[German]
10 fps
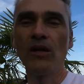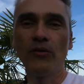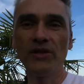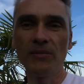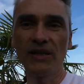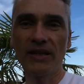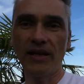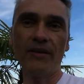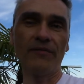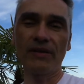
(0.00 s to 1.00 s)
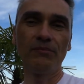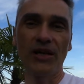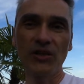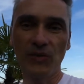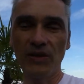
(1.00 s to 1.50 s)
Und hier mal einfach ein
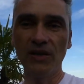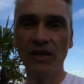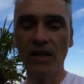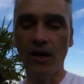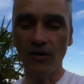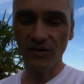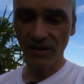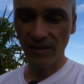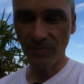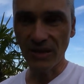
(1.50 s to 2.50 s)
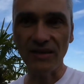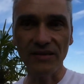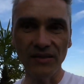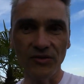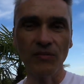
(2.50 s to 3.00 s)
Beispiel aus der
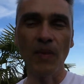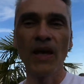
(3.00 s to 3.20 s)
Praxis.